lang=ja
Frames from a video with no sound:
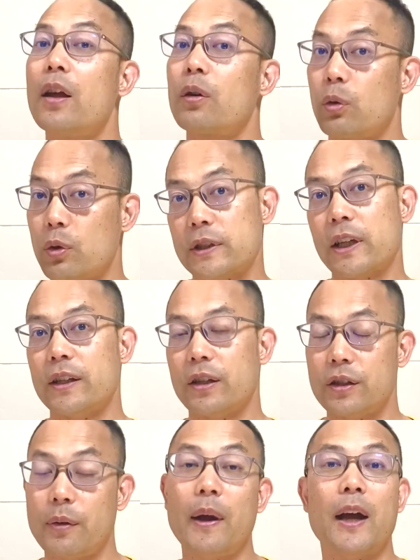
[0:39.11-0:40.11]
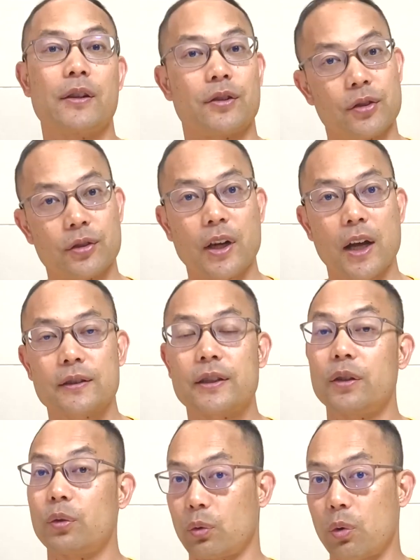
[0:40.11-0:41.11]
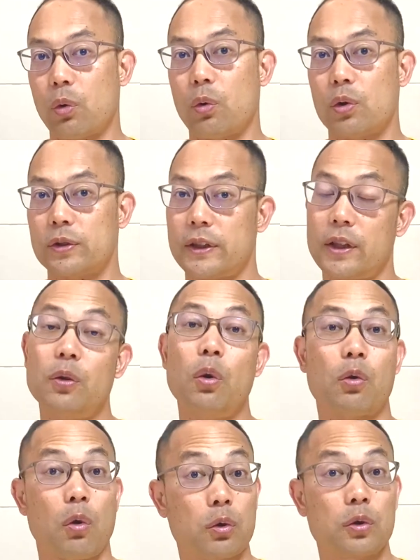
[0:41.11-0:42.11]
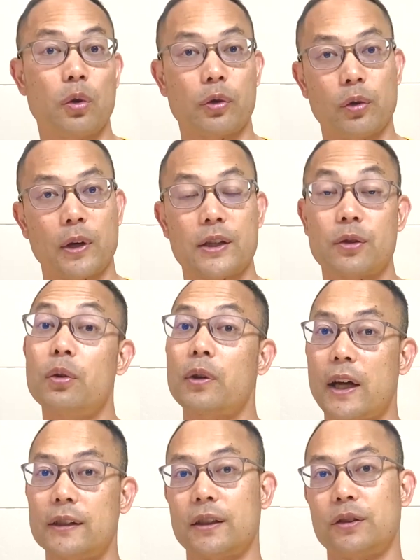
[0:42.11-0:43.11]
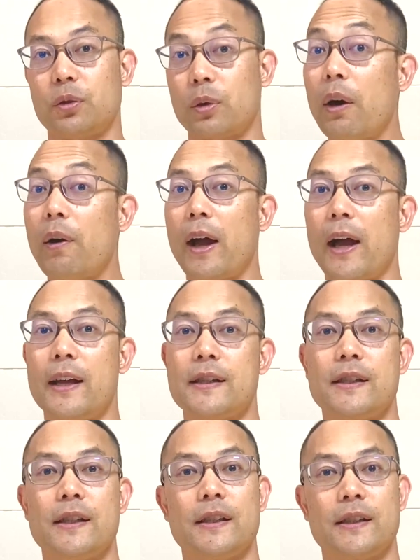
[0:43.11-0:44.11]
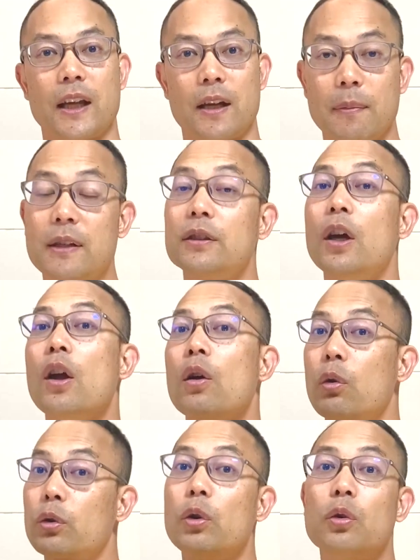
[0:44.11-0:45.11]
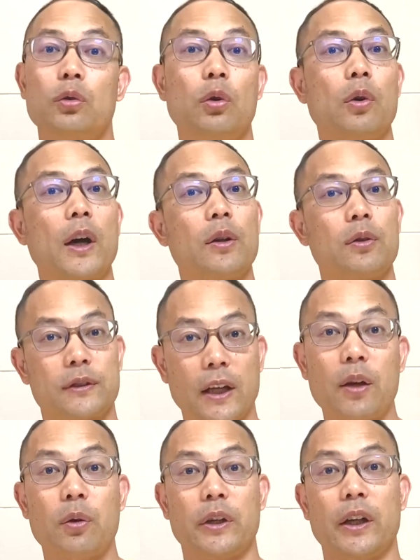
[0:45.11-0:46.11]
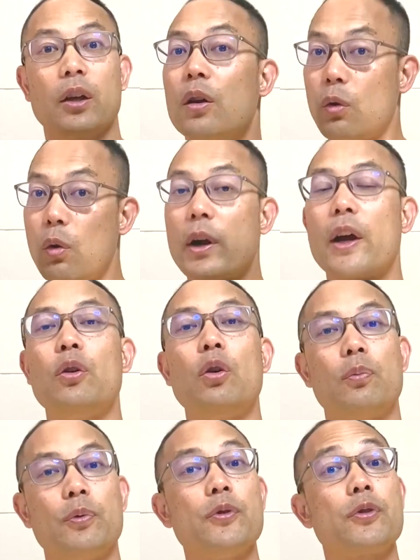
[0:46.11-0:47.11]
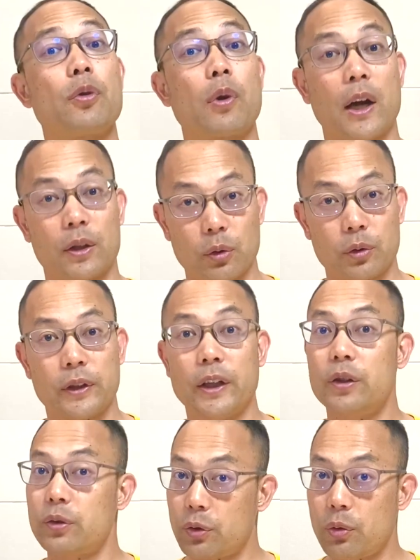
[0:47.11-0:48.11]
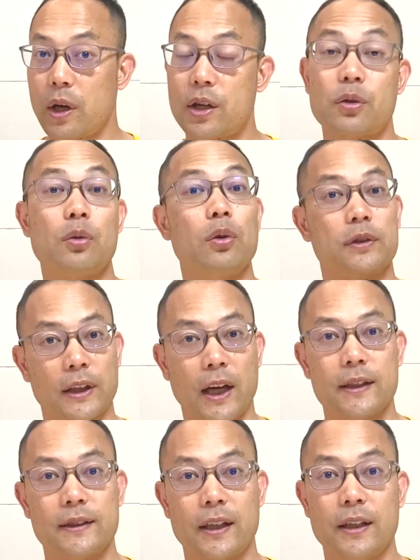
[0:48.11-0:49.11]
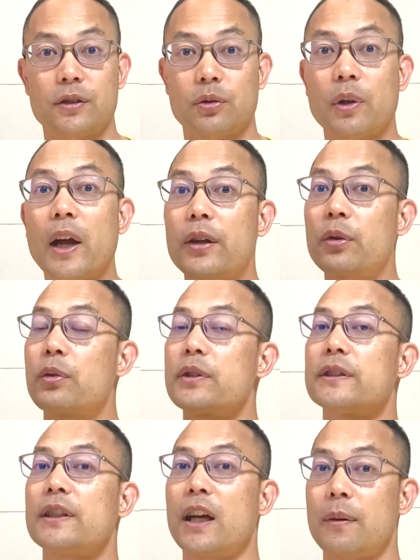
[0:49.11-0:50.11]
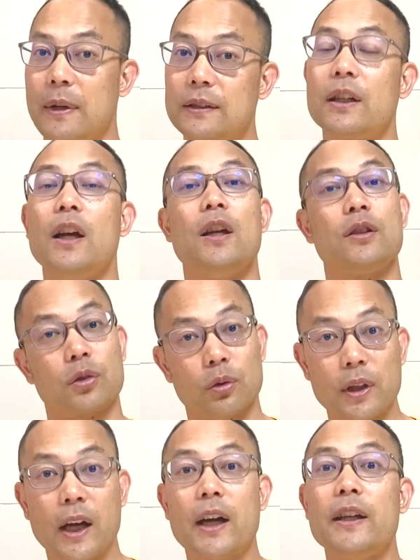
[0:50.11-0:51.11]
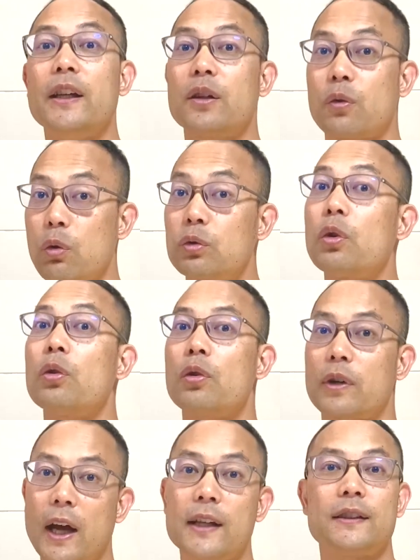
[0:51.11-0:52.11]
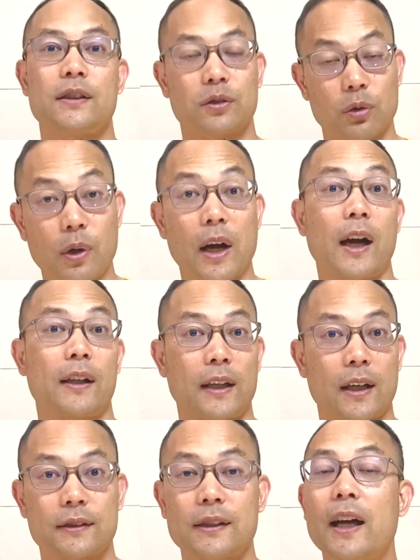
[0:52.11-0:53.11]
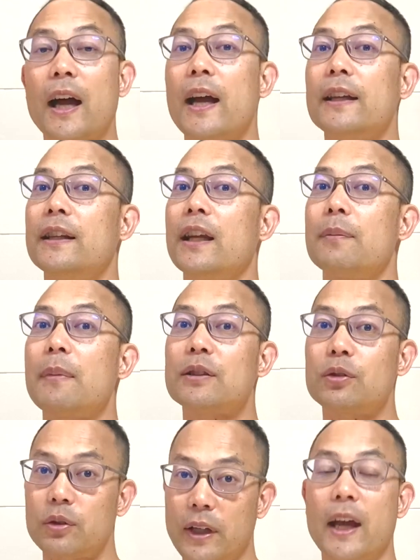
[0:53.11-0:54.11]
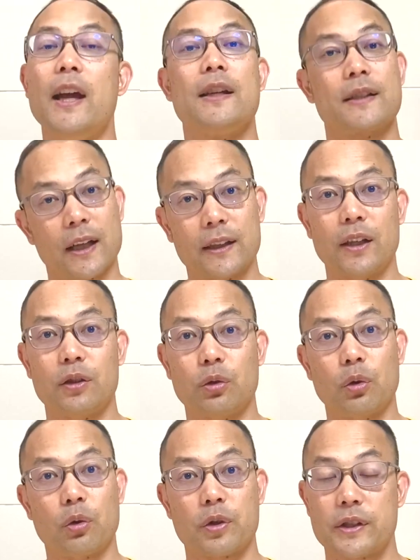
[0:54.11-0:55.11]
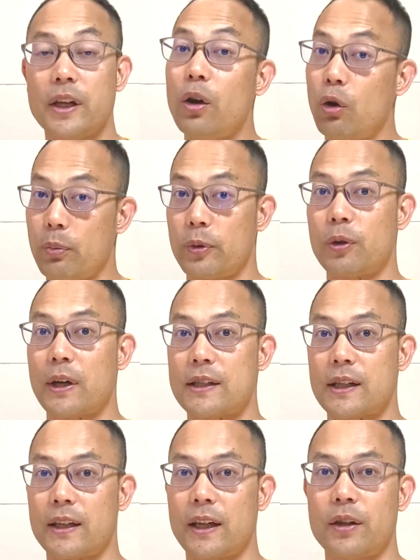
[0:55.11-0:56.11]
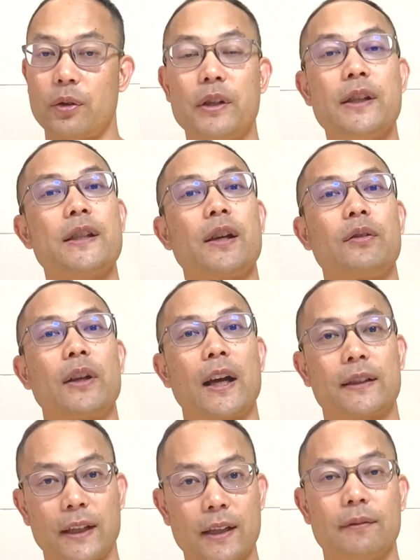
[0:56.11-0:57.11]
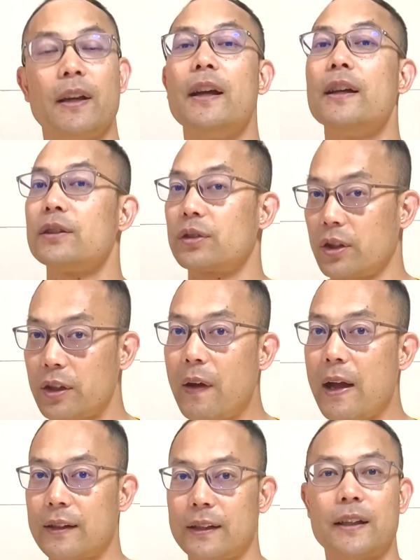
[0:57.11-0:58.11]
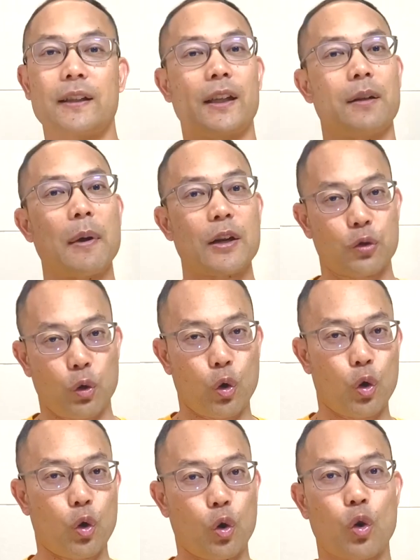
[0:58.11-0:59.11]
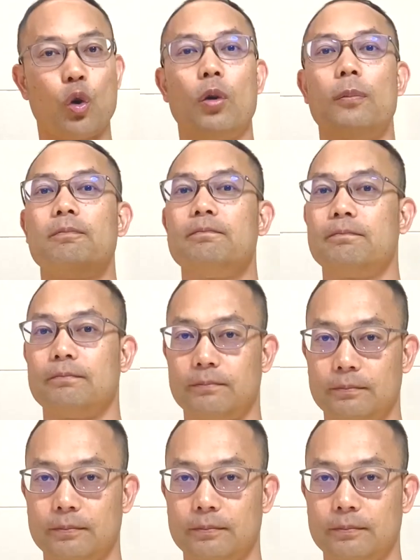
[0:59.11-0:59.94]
このチャンネルでは中学生と高校生の国語教科書の解説動画を配信しています。この動画の最後に今回の文章が載っている教科書の再生リストが表示されます。その中に国語の解説動画がたくさん入っていますので、チャンネル登録してお見逃しがないようにしてください。それではやっていきましょう。